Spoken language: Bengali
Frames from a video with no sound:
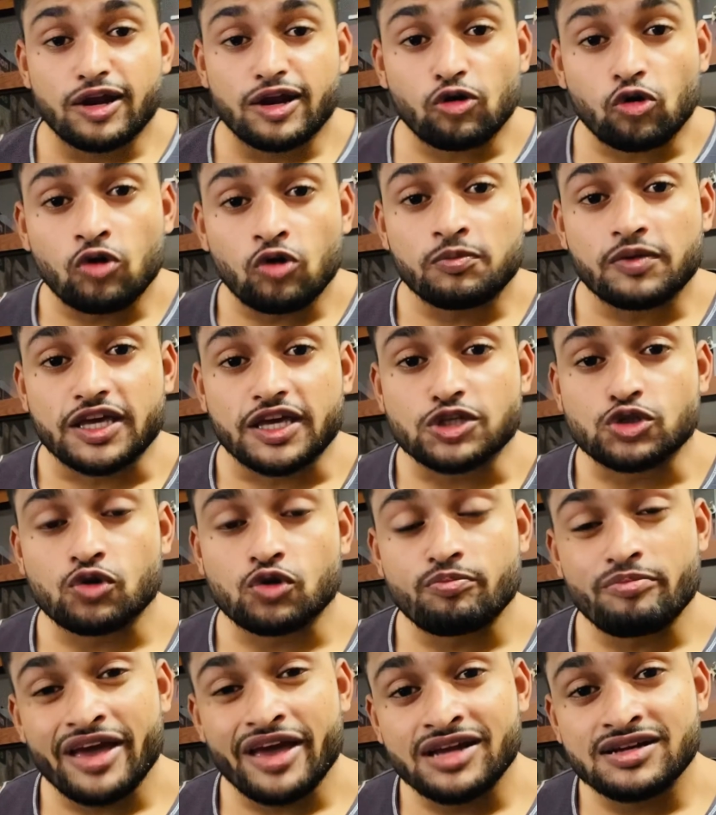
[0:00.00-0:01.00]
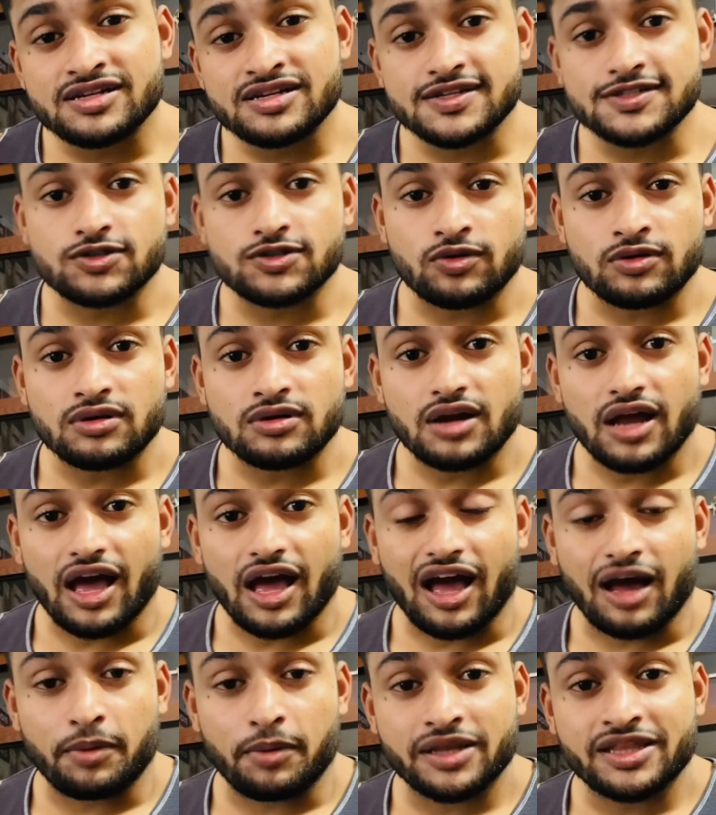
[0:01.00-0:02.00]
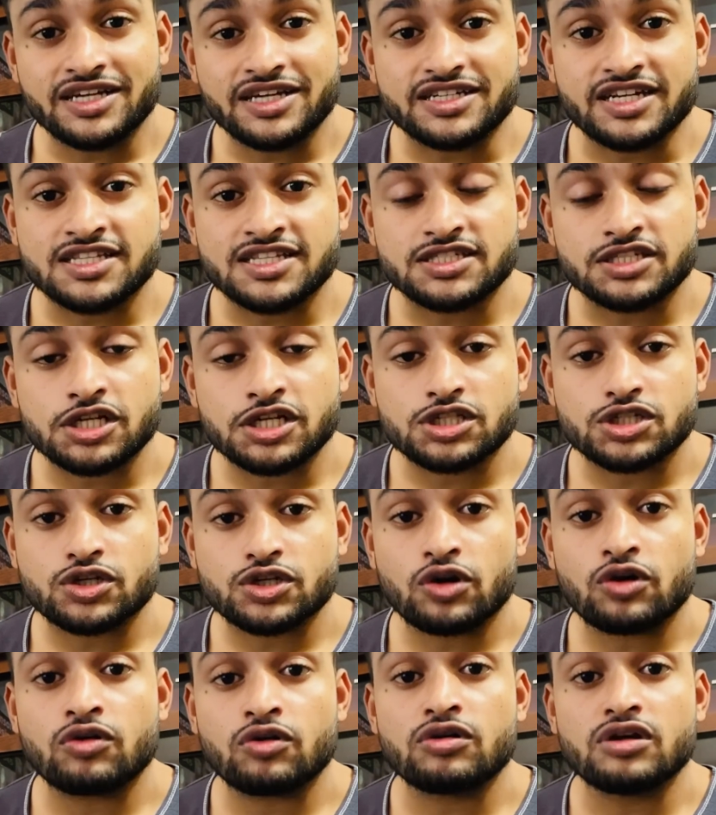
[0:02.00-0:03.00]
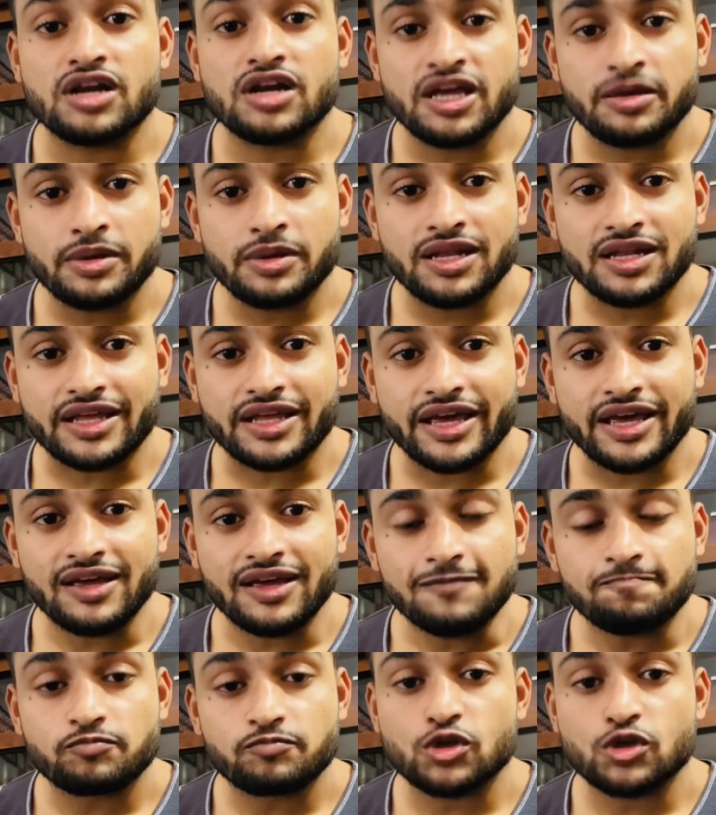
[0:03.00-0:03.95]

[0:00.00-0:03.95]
এরকম কিছু মেইন রিজন আমাদের টেস্টোস্টেরন লেভেলকে